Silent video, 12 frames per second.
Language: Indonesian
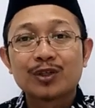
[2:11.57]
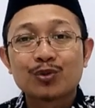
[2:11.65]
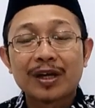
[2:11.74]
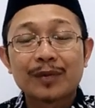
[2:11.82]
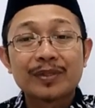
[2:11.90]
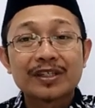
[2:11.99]

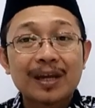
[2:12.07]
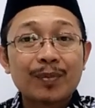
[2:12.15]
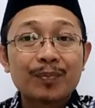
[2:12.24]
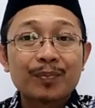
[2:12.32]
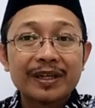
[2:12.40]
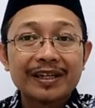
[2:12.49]
juga bisa
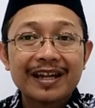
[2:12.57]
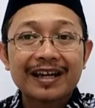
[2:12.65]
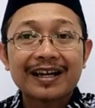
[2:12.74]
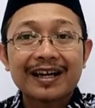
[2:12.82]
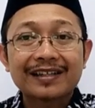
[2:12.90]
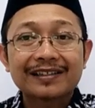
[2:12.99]

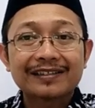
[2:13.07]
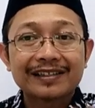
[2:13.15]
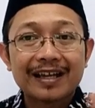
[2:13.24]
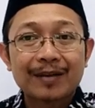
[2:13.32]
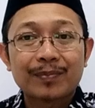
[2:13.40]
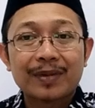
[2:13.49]
membedakan
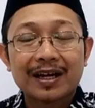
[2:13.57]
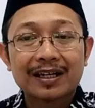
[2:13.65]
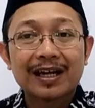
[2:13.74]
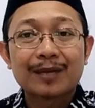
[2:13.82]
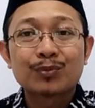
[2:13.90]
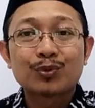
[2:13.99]
siapa
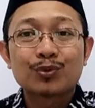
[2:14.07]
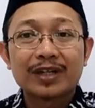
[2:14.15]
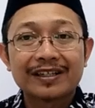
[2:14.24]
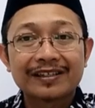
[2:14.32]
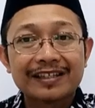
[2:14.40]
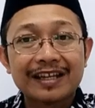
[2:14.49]
kamu
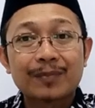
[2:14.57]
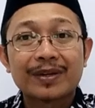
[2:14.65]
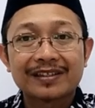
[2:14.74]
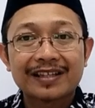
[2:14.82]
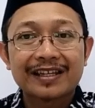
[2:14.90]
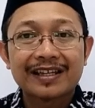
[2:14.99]
dan
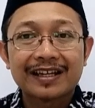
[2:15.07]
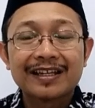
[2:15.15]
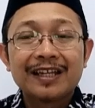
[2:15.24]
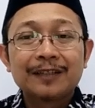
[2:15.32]
siapa saya